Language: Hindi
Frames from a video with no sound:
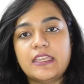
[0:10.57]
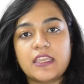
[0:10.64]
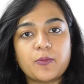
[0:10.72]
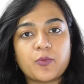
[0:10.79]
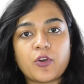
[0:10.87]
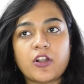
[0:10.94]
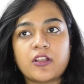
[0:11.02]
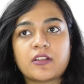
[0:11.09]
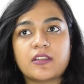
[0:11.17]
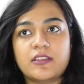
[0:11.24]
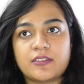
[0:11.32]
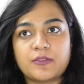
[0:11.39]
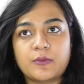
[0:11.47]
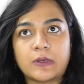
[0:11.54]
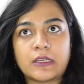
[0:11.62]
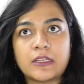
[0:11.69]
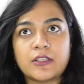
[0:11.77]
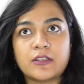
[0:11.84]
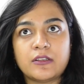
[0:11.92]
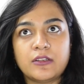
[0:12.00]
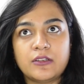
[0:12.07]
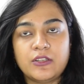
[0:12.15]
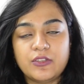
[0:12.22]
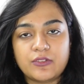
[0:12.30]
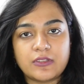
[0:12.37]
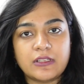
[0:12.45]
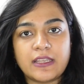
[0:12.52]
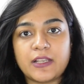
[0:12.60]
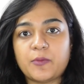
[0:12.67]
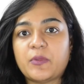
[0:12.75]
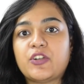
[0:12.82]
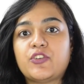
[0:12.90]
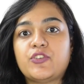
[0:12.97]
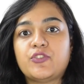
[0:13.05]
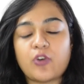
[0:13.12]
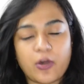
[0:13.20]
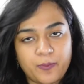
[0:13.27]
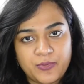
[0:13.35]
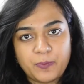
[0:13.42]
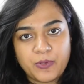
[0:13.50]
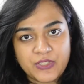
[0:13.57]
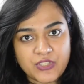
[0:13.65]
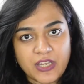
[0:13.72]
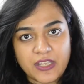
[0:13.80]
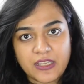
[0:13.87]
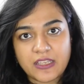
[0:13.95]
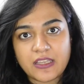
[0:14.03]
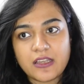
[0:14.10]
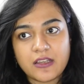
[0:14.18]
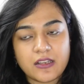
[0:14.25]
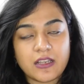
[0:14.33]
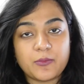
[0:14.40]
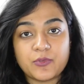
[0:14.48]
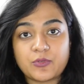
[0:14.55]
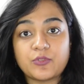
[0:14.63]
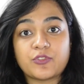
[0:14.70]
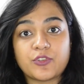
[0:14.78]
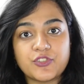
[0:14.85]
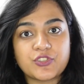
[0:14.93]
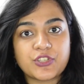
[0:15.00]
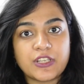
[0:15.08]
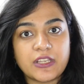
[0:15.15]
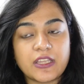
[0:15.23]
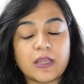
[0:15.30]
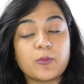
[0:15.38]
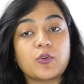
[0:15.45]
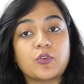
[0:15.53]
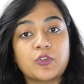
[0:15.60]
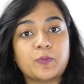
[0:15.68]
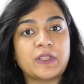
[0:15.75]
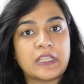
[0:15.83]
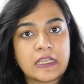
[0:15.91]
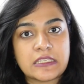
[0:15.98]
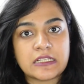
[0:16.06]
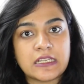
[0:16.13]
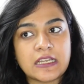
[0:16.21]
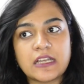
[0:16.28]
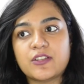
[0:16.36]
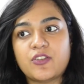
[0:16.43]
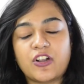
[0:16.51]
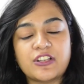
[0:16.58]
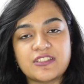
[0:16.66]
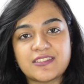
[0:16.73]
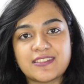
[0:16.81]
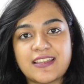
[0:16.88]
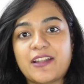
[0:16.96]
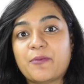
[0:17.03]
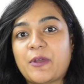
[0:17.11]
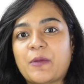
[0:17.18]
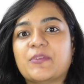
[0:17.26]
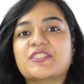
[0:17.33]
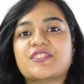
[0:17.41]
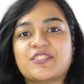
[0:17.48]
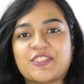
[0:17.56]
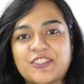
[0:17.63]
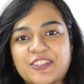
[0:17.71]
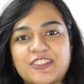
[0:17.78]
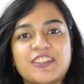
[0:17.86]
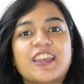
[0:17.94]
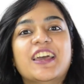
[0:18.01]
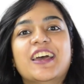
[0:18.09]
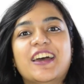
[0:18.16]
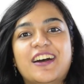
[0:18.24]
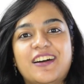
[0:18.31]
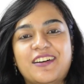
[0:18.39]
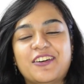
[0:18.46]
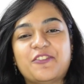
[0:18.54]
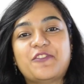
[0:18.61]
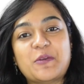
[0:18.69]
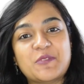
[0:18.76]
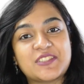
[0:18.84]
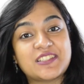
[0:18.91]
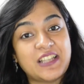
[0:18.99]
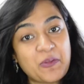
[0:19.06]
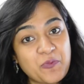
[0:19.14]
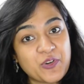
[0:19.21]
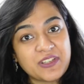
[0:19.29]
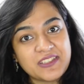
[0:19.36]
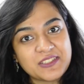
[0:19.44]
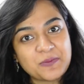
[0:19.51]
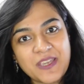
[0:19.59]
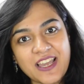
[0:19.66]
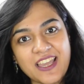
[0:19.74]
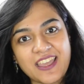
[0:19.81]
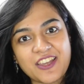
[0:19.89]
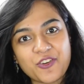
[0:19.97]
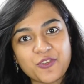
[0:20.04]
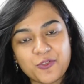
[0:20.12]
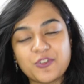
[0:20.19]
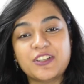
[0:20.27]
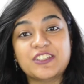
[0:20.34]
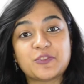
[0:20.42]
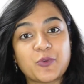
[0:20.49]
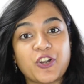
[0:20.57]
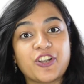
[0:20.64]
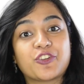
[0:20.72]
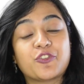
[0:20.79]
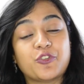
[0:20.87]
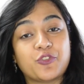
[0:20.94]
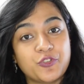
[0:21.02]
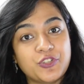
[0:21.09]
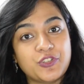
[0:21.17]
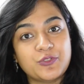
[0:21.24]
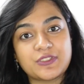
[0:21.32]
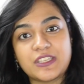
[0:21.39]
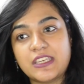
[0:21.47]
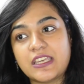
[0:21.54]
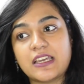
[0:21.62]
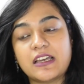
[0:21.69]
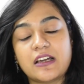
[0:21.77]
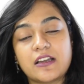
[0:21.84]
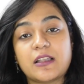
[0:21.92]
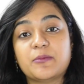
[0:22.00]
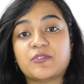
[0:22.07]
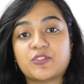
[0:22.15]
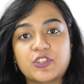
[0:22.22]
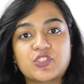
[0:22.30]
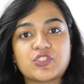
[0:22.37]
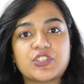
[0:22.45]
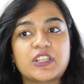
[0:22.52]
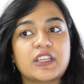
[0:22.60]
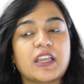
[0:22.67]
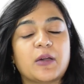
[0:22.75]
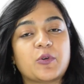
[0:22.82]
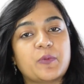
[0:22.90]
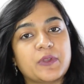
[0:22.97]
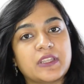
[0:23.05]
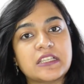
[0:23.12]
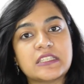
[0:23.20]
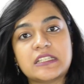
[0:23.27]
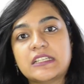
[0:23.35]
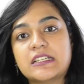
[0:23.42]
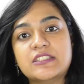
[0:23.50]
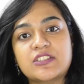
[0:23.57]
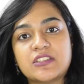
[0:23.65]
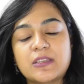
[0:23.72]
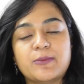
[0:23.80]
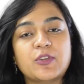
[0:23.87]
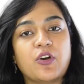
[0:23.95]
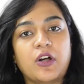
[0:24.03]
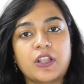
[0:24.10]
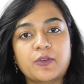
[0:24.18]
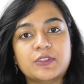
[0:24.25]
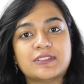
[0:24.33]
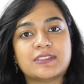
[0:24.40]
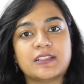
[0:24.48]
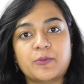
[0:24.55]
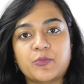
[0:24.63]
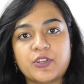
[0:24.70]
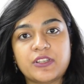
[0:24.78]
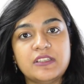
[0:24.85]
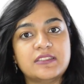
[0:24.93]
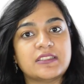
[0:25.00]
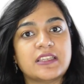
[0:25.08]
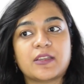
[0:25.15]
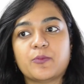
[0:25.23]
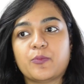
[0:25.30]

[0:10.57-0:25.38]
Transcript: ये प्रोडक्ट इस वक्त न्यूजीलैंड में टॉप पे जा रही है अगर आप इसको सर्च करेंगे आपको खुद पता चलेगा नॉट जस्ट डैट हमारे पास सर्टिन फेमस सेलिब्रिटीज़ भी आए हैं और उन्होंने इस प्रोडक्ट को खुद यूज़ किया है अगर आप सर्च करेंगे आपको पता चलेगा जितने भी हॉलीवुड सेलिब्रिटीज़ हैं या